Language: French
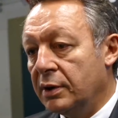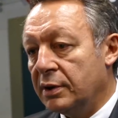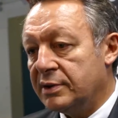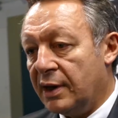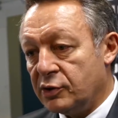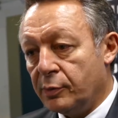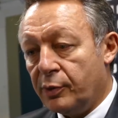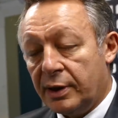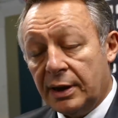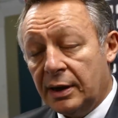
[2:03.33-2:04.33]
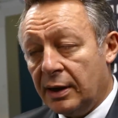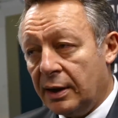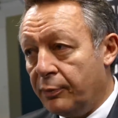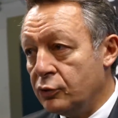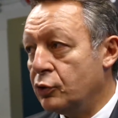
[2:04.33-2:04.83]
C'est la raison pour laquelle la
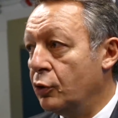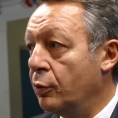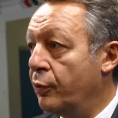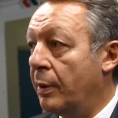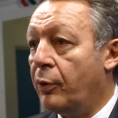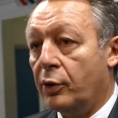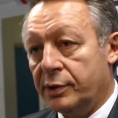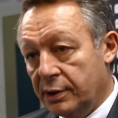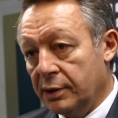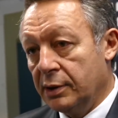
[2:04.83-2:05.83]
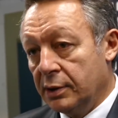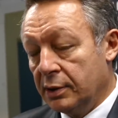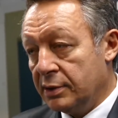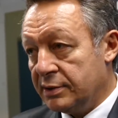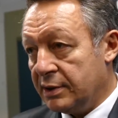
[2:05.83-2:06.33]
réponse que l'on peut apporter,
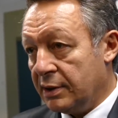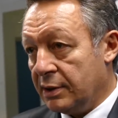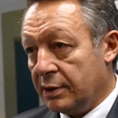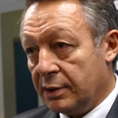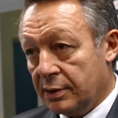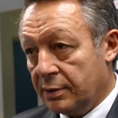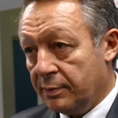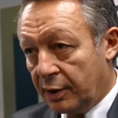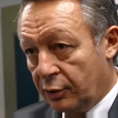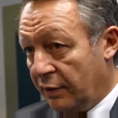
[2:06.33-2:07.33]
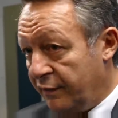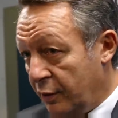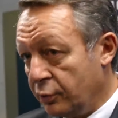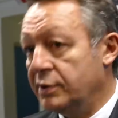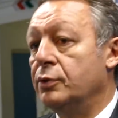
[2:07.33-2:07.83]
c'est euh, bah, que la vie
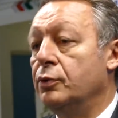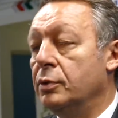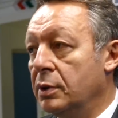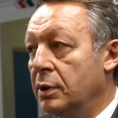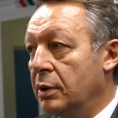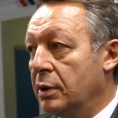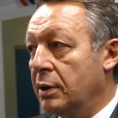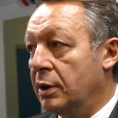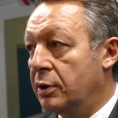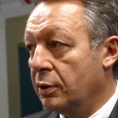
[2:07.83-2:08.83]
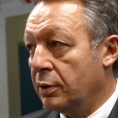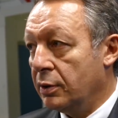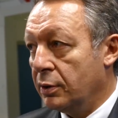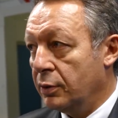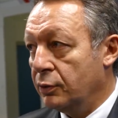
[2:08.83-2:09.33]
continue et
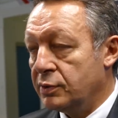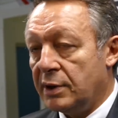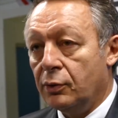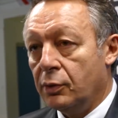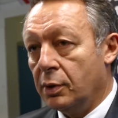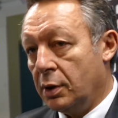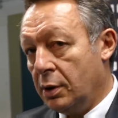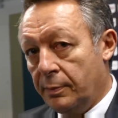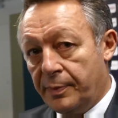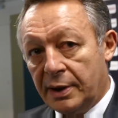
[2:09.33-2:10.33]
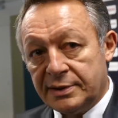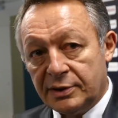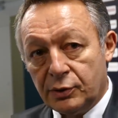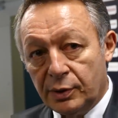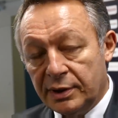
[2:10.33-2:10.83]
que nous allons, par
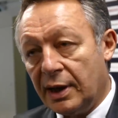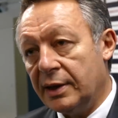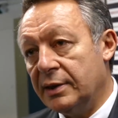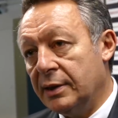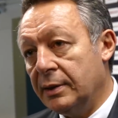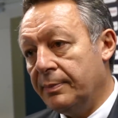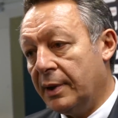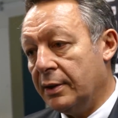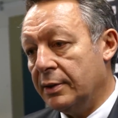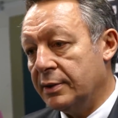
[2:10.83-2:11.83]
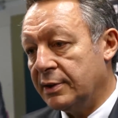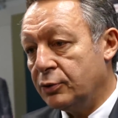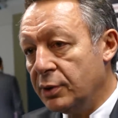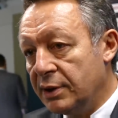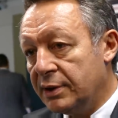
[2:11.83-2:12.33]
cette solidarité, par
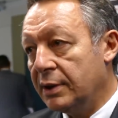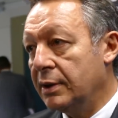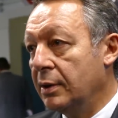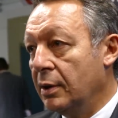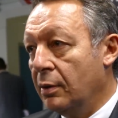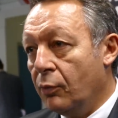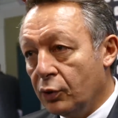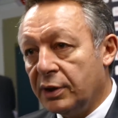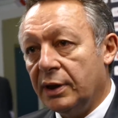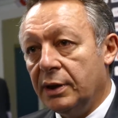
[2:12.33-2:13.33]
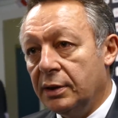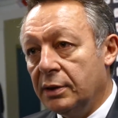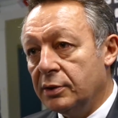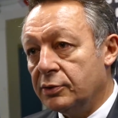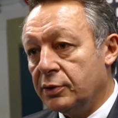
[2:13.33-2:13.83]
cette unité, montrer
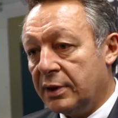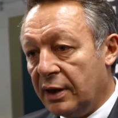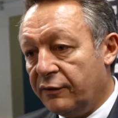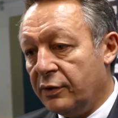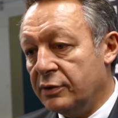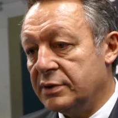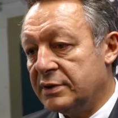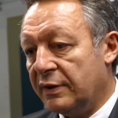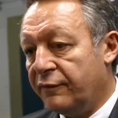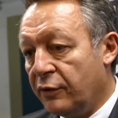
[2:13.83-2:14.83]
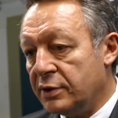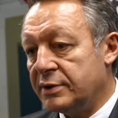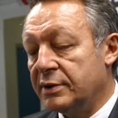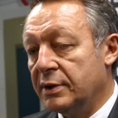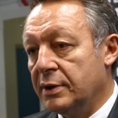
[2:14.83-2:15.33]
ce qu'est la France, sa
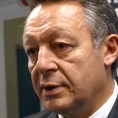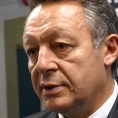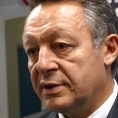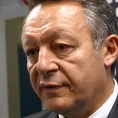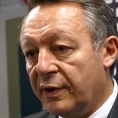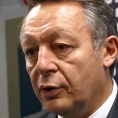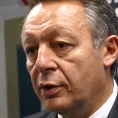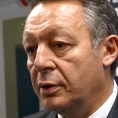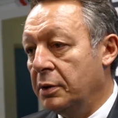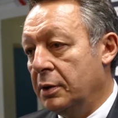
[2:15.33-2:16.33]
force, ses valeurs,